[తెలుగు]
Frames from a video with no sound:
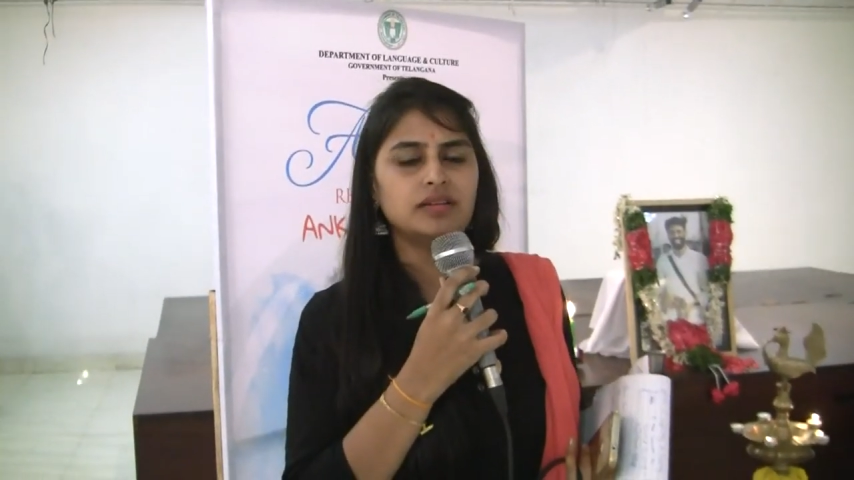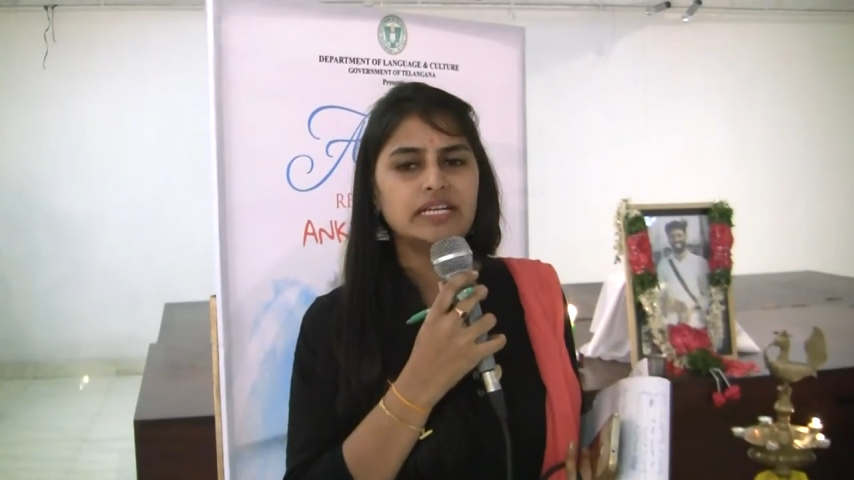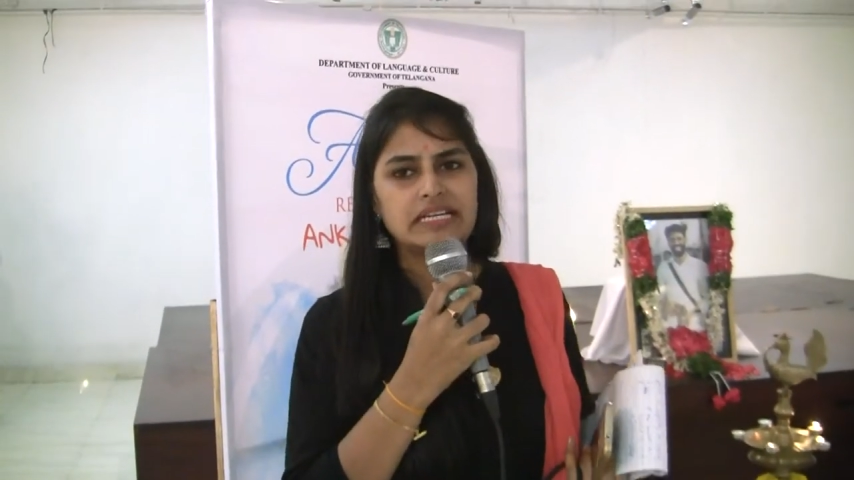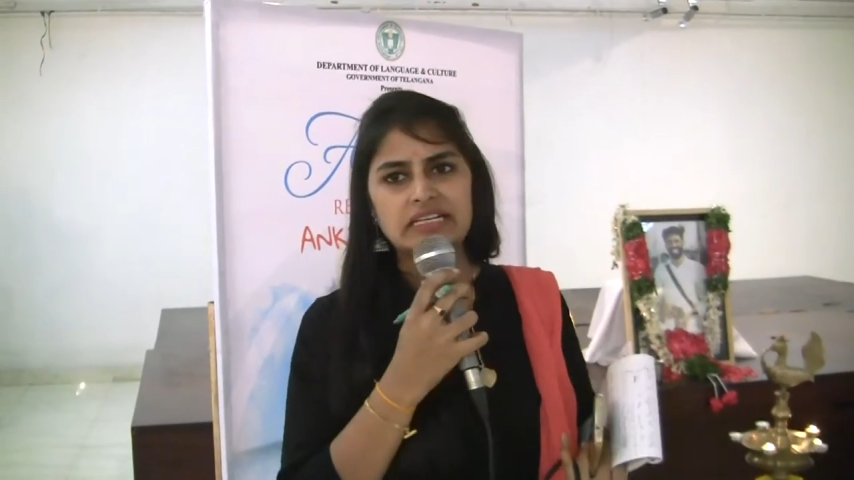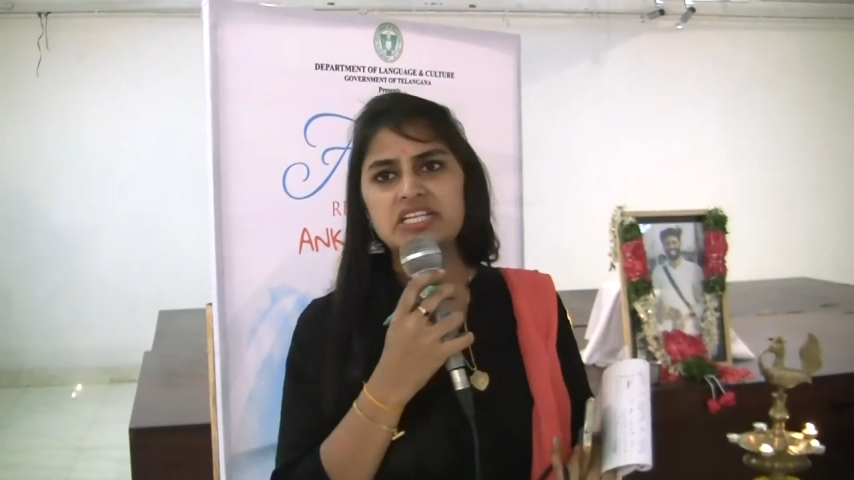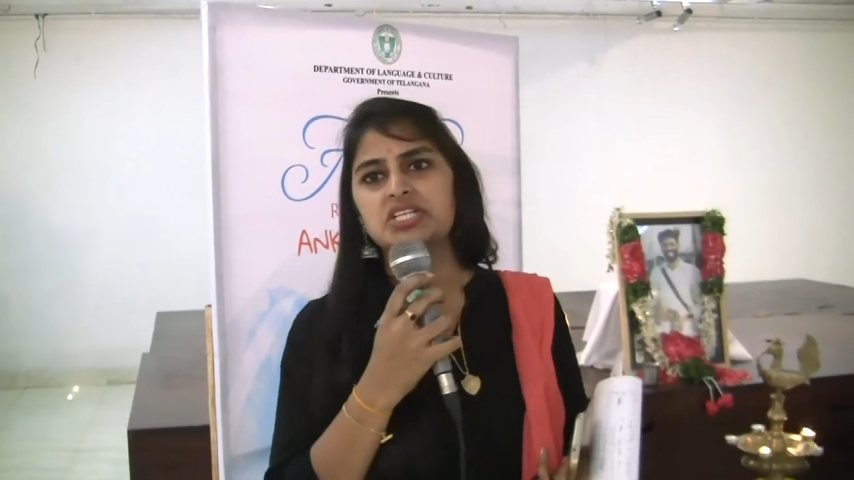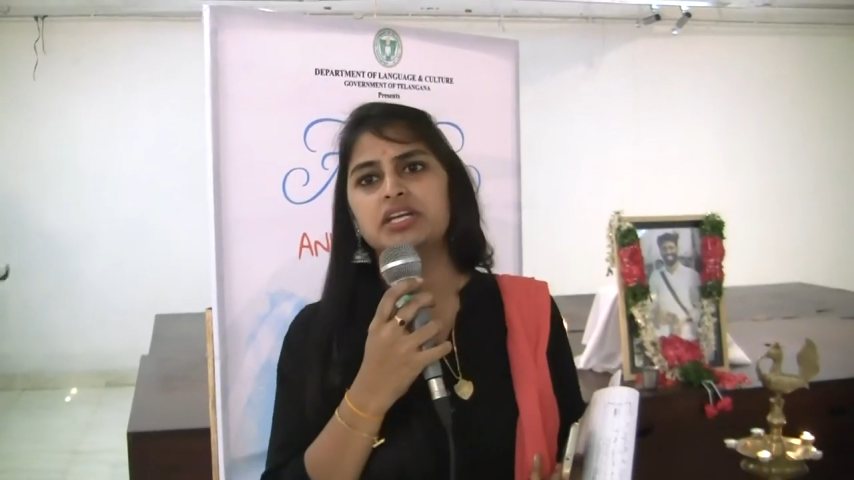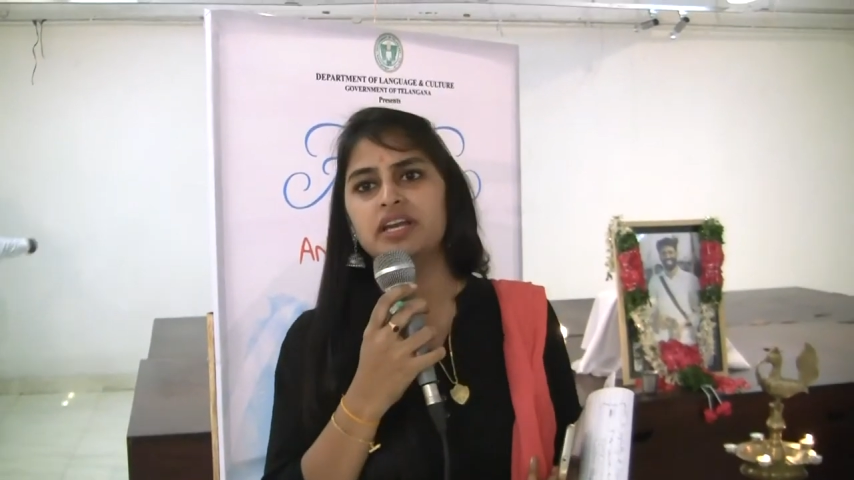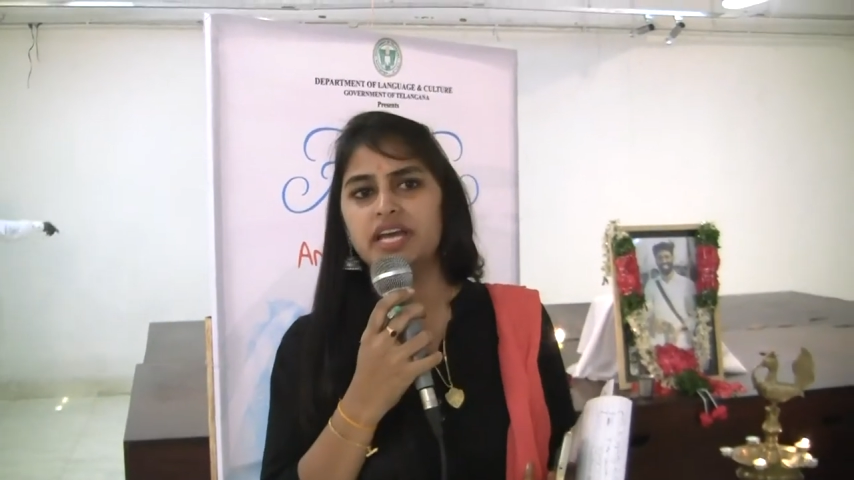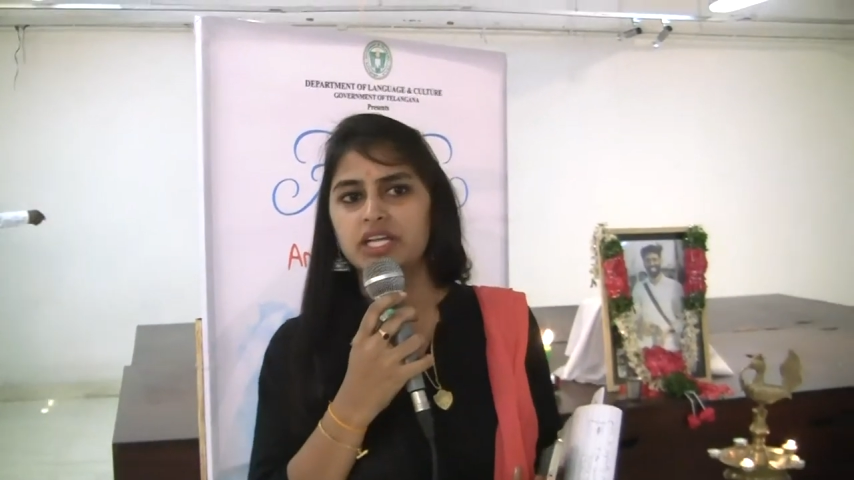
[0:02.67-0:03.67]

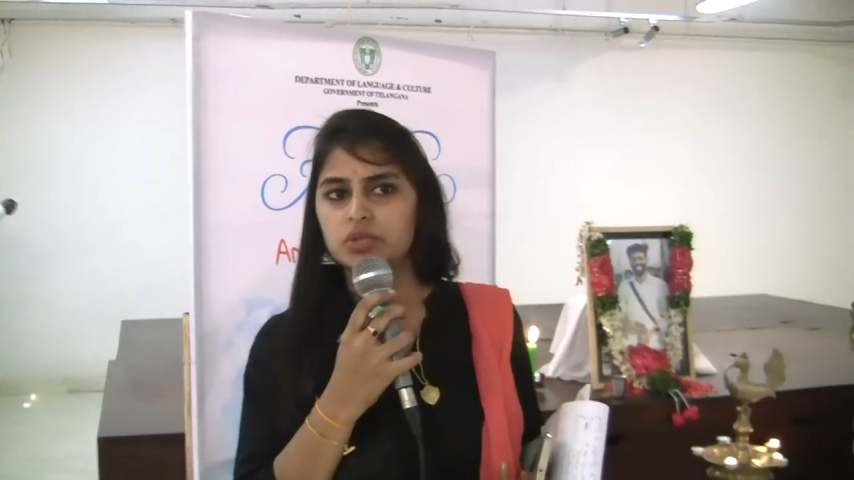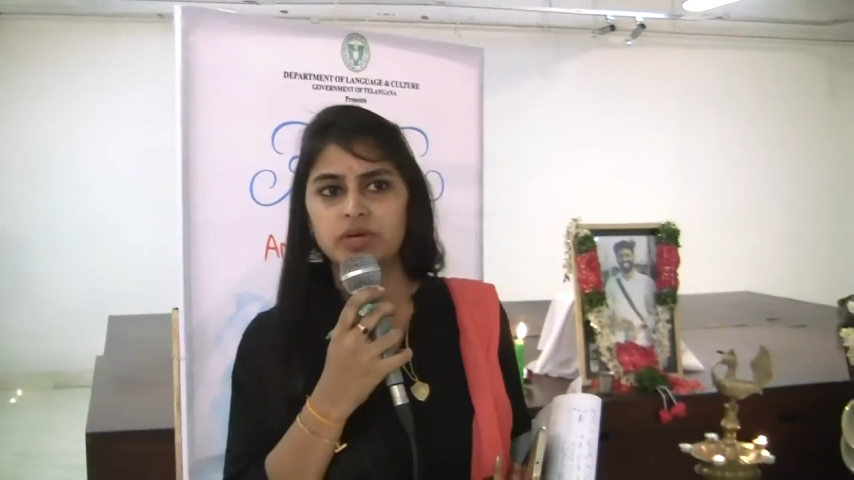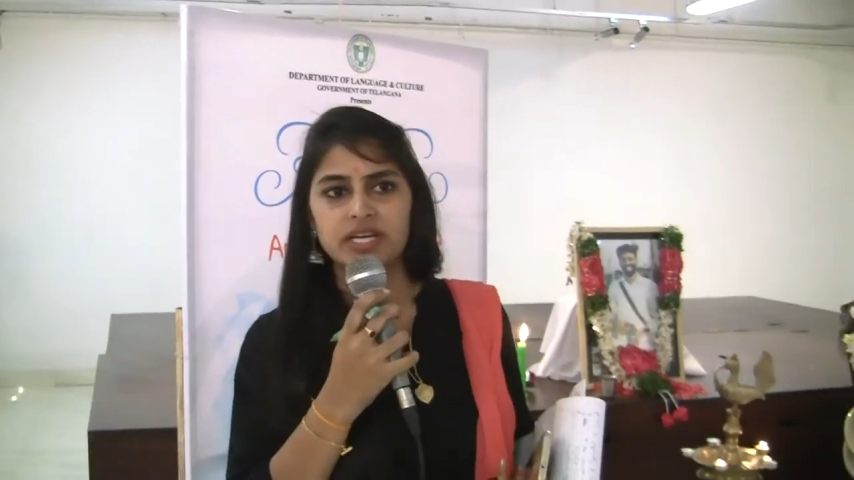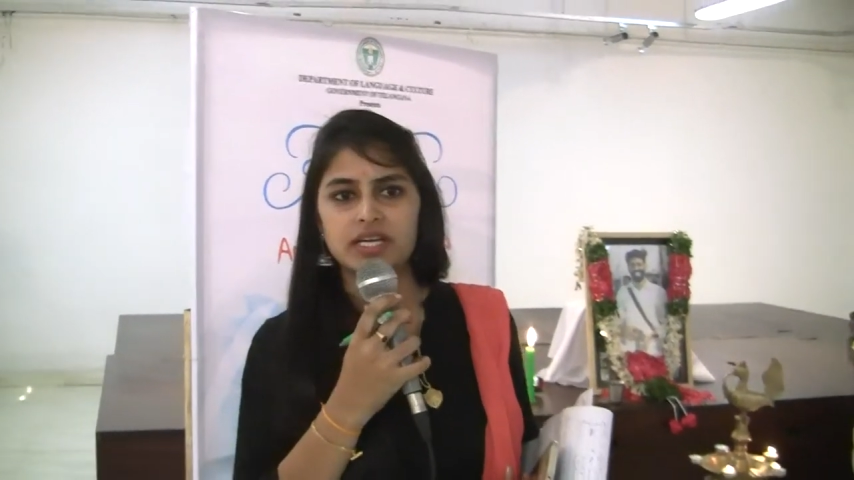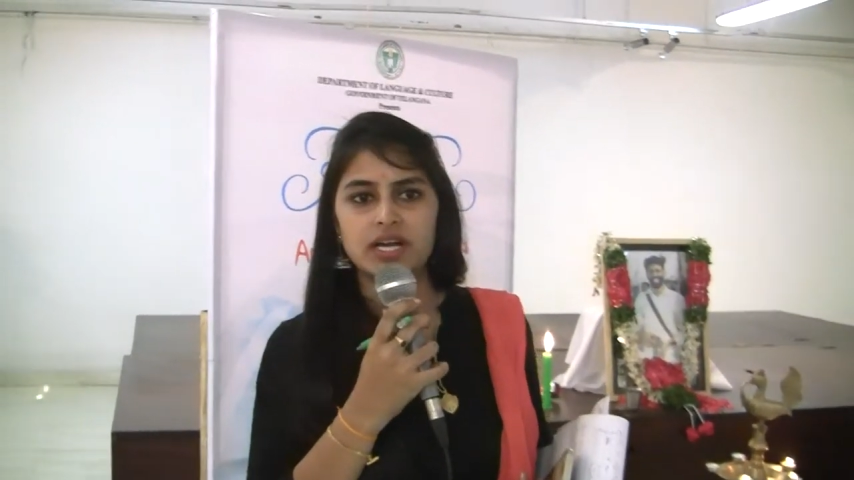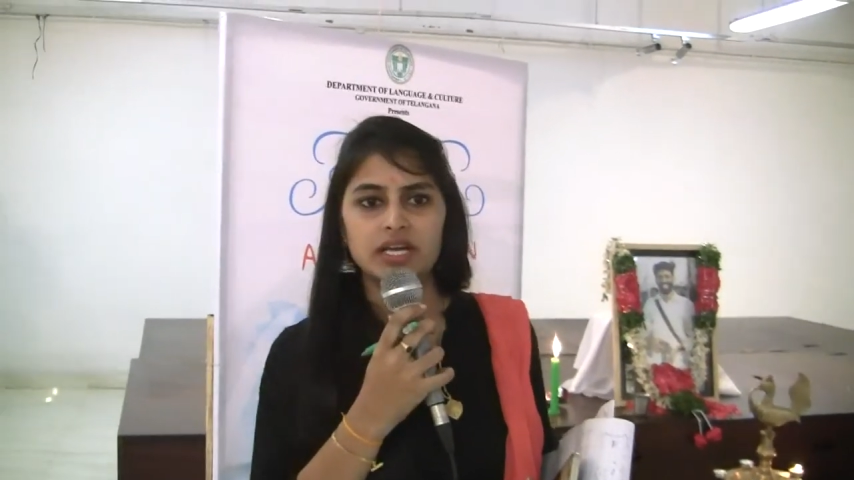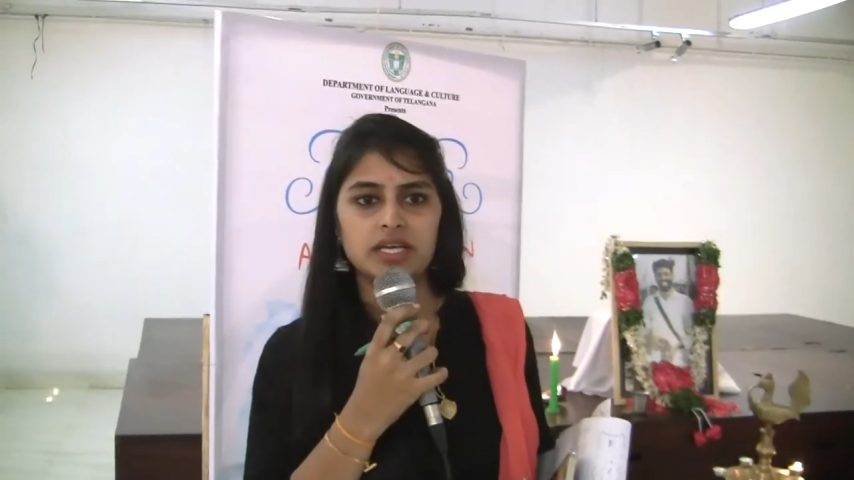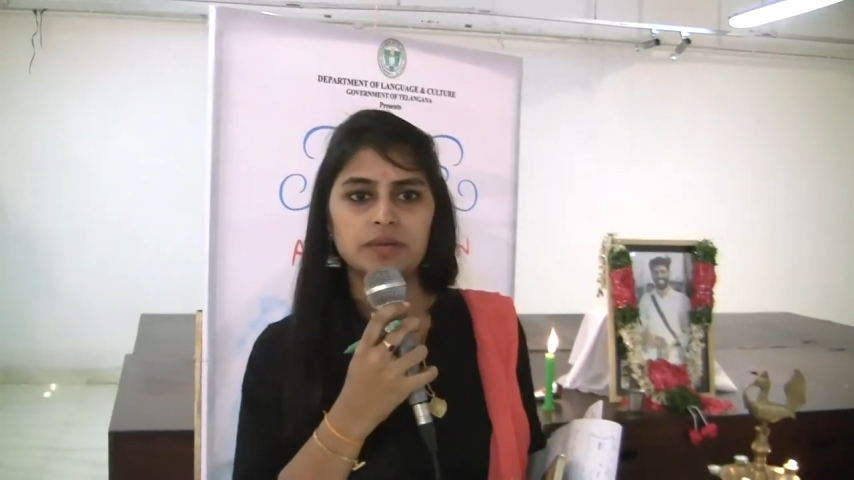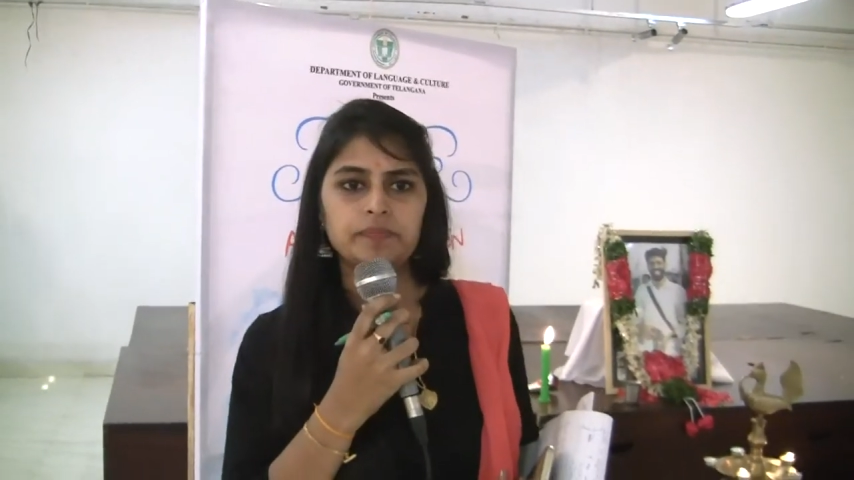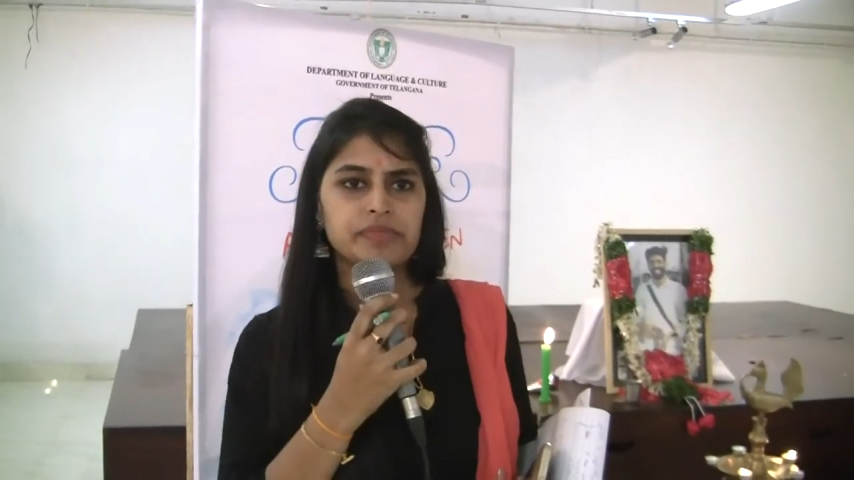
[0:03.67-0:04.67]
రికగ్నిషన్ లేదు అని కానీ